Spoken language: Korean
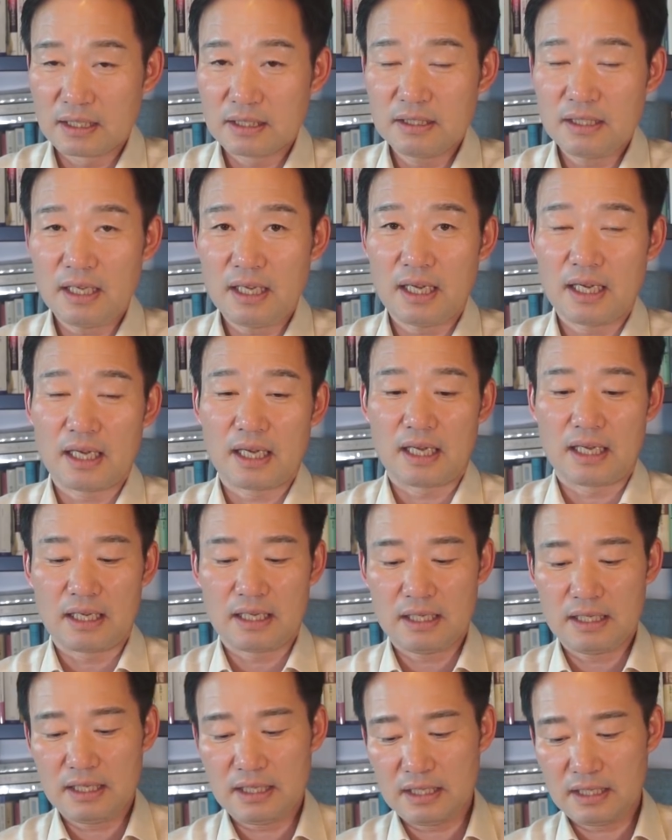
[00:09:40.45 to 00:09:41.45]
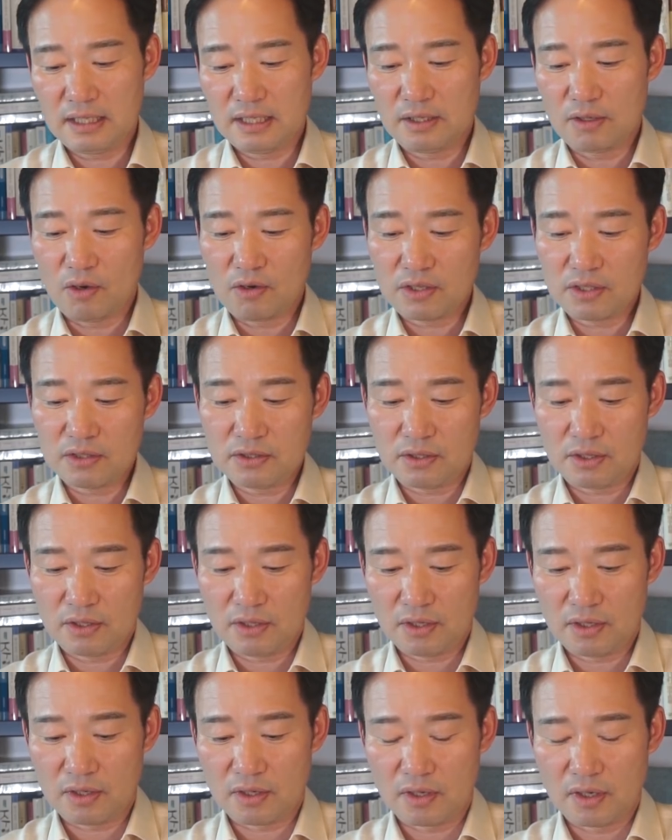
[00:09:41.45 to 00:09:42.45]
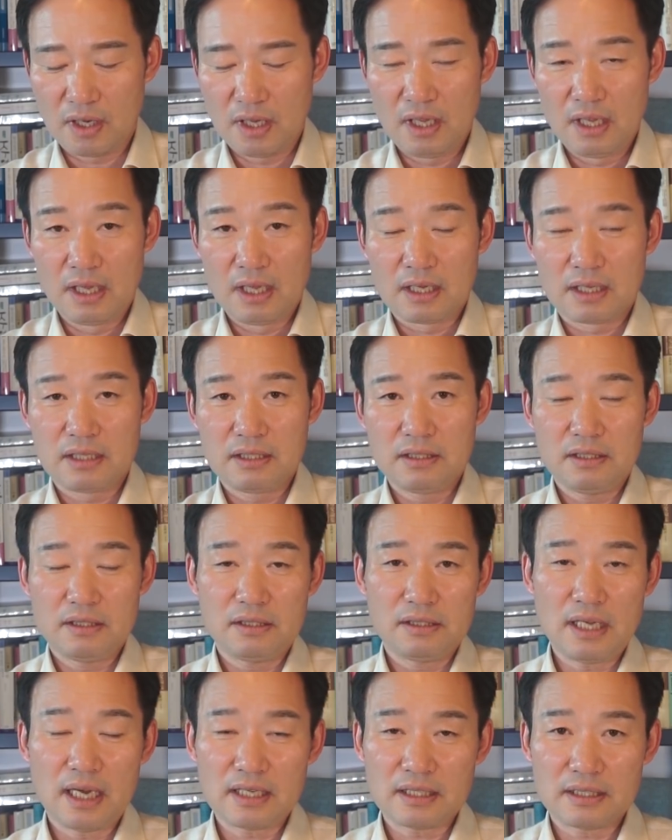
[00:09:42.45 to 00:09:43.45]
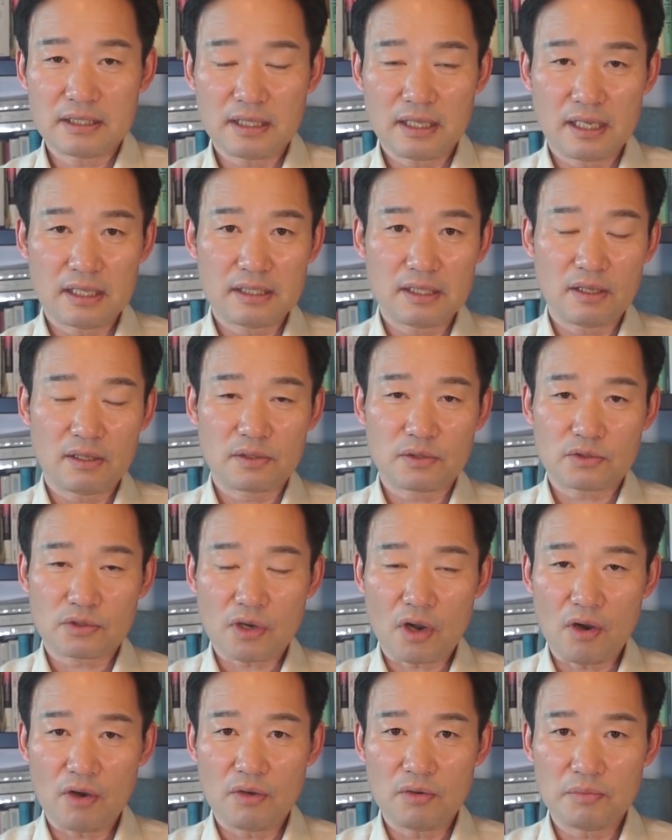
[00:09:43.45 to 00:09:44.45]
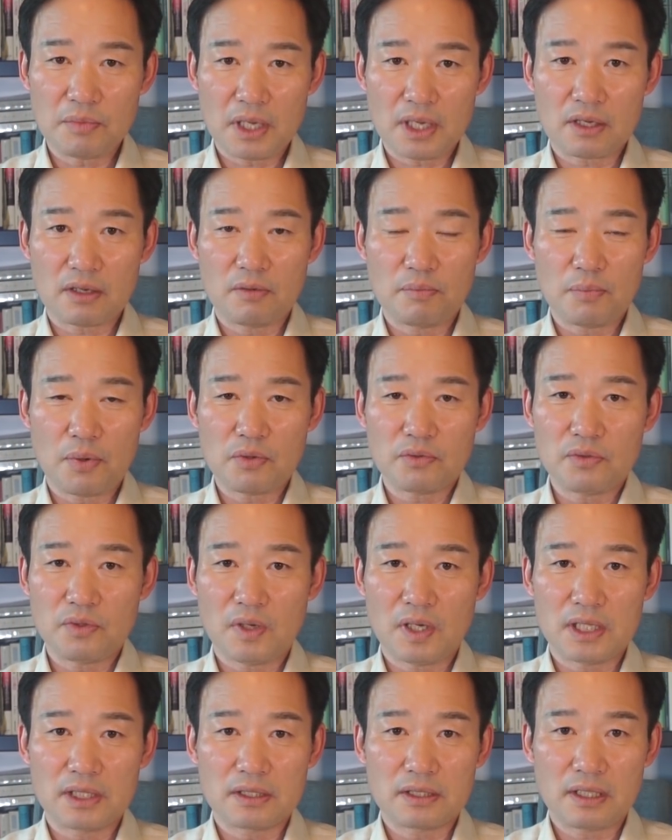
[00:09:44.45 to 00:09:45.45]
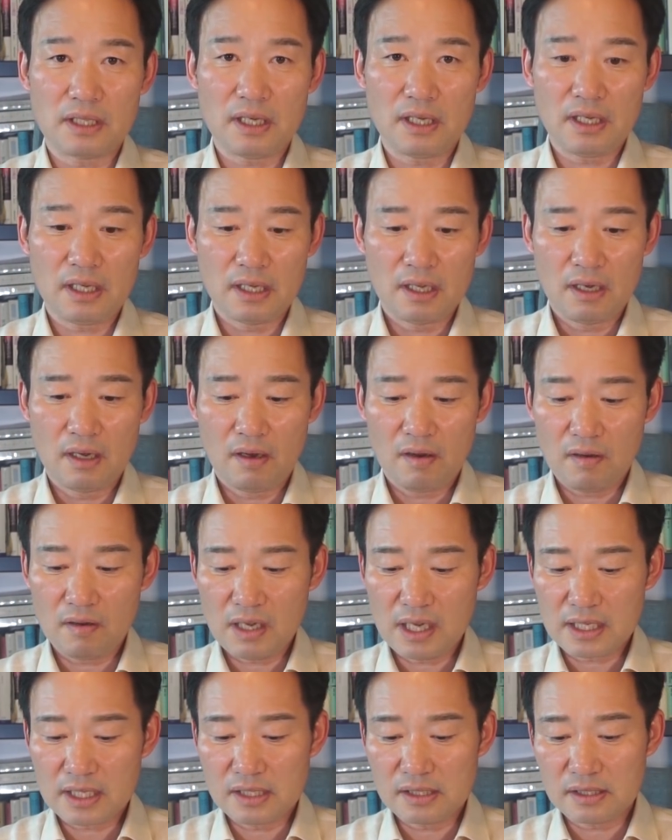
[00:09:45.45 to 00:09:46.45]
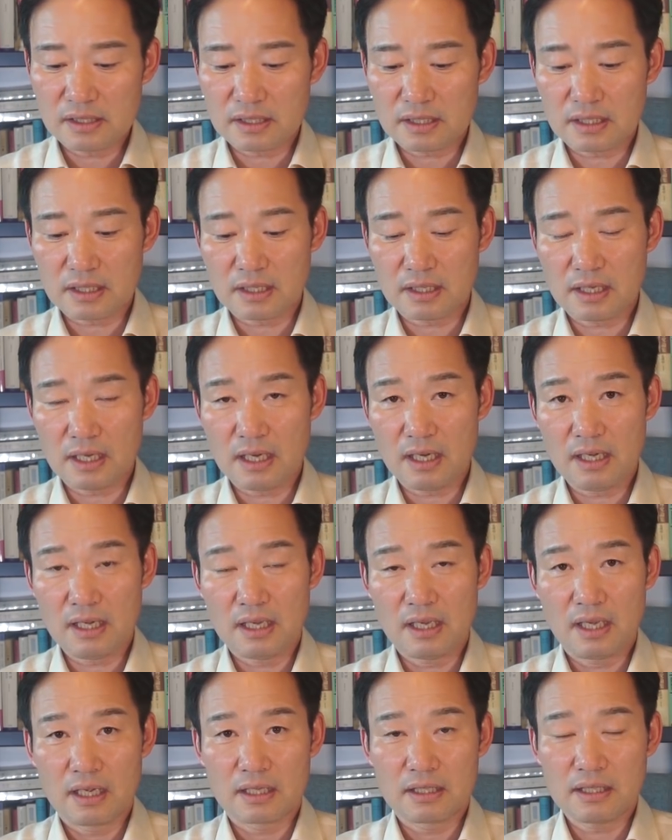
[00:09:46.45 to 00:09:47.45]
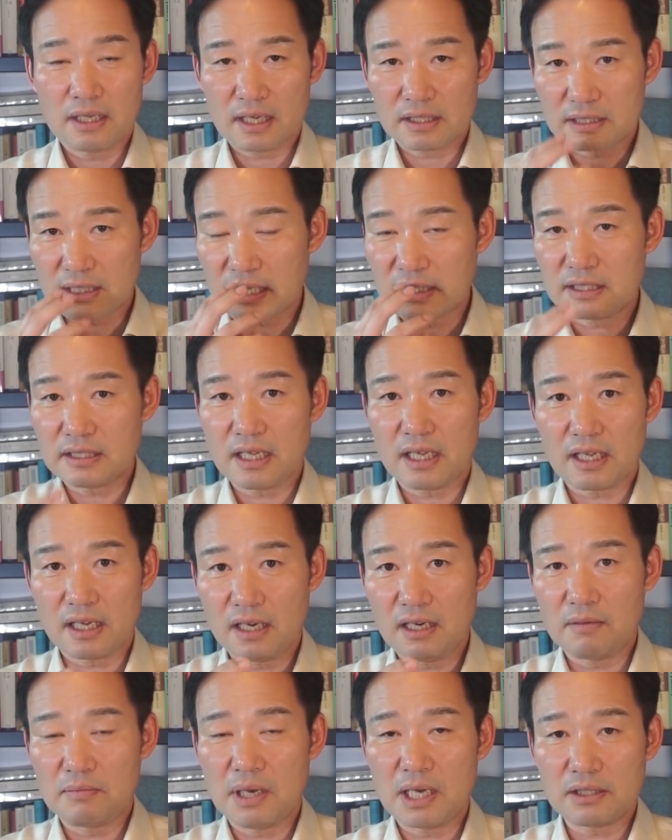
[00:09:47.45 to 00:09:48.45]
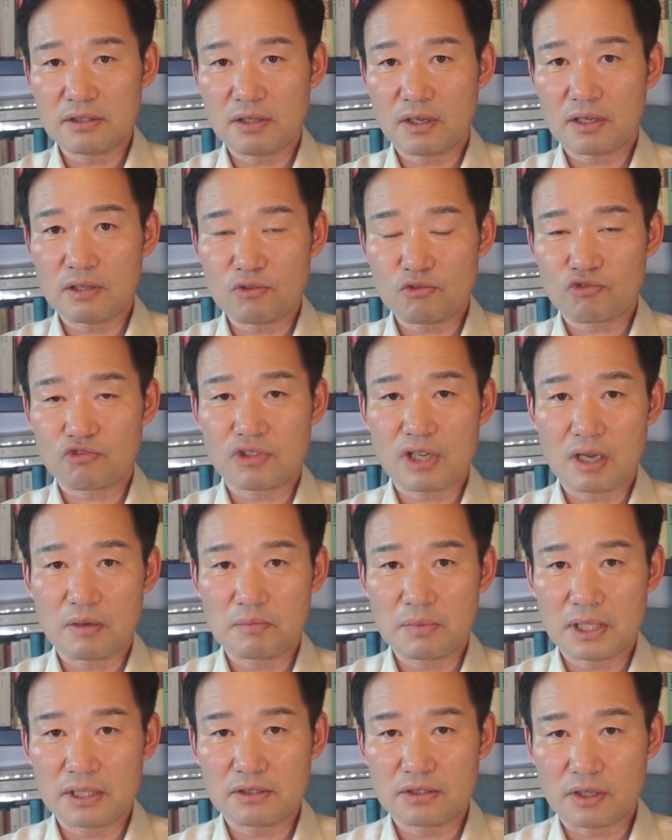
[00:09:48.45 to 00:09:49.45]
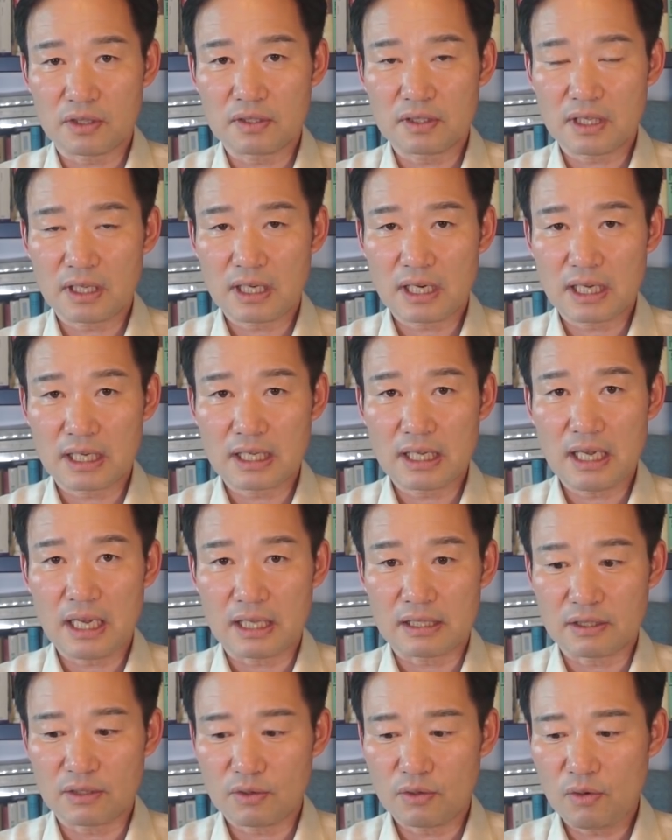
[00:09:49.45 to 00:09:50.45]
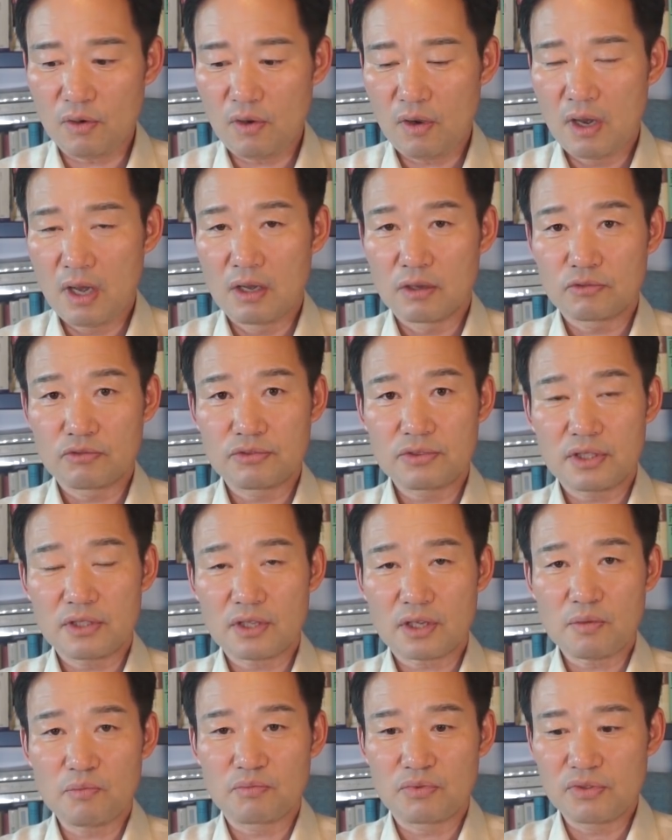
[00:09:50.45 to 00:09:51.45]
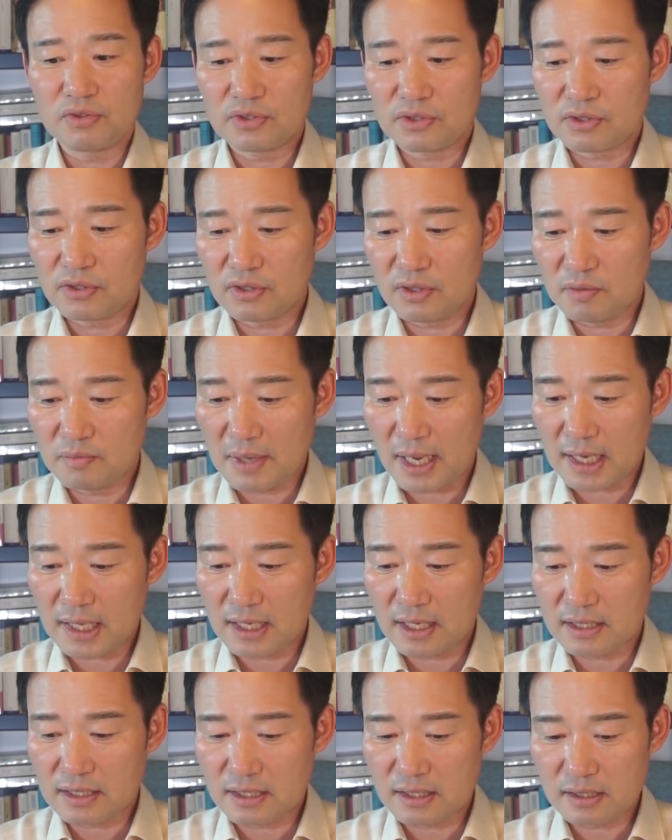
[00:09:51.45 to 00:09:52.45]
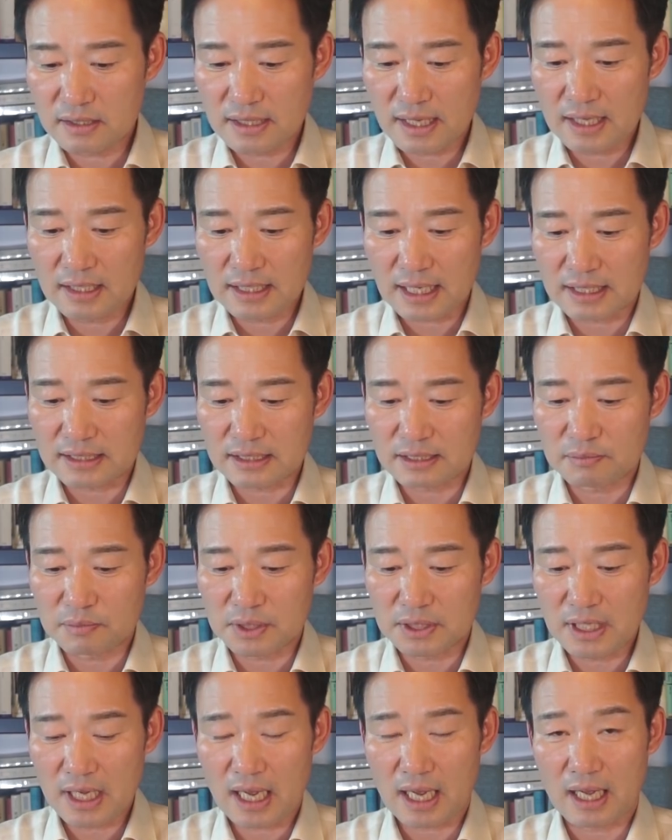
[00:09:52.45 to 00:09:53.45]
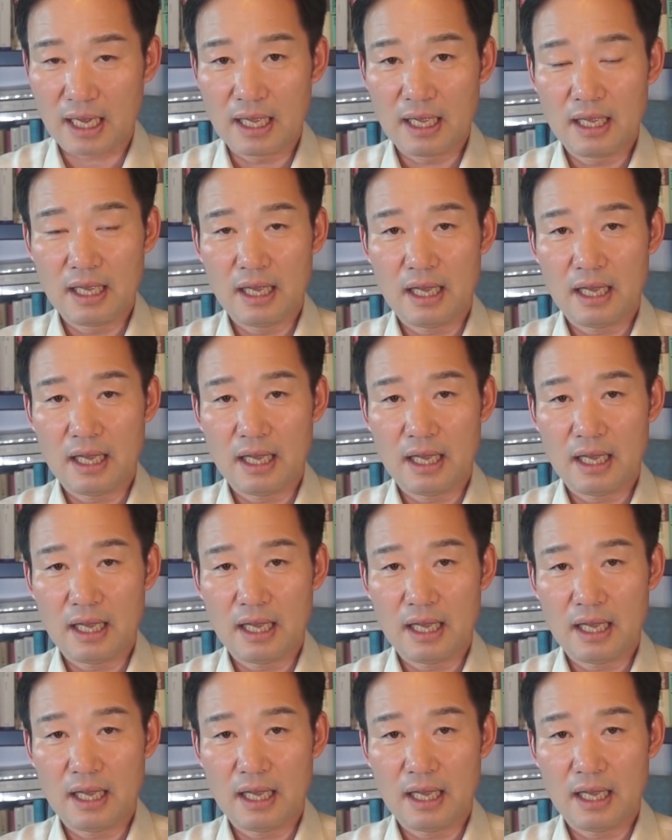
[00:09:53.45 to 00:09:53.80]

근데 이 여기서 그 당시에 이제 처음에 이걸 폭로할 때 허강일 씨가 그냥 자신의 일방적인 주장만 전달한 게 아니고 구체적인 물증을 몇 가지를 내놨습니다.